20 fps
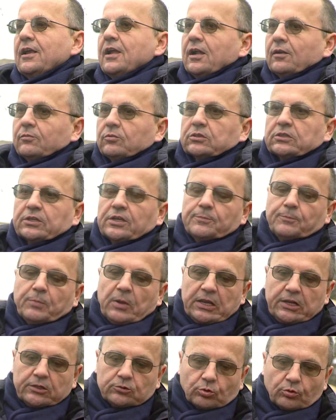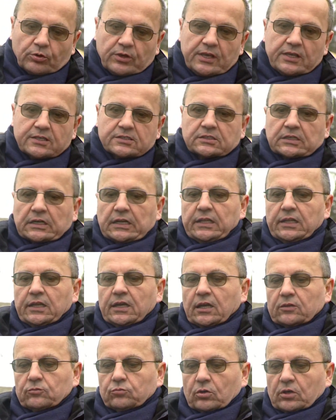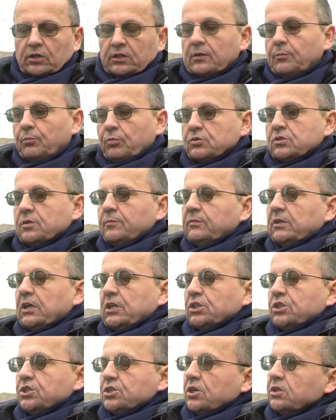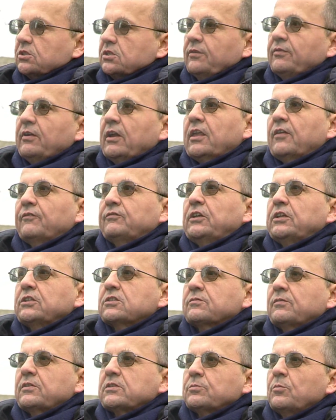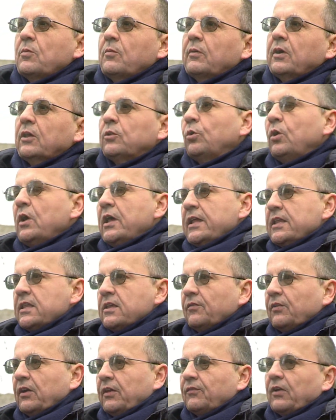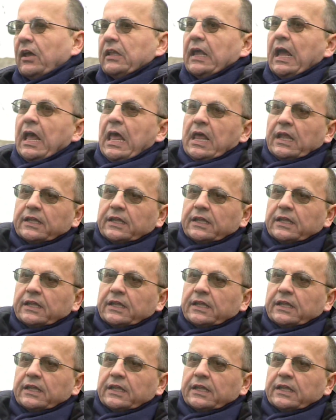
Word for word: Вот и были другие страны, которые, допустим, та же Чехословакия в 1938 году не воевала.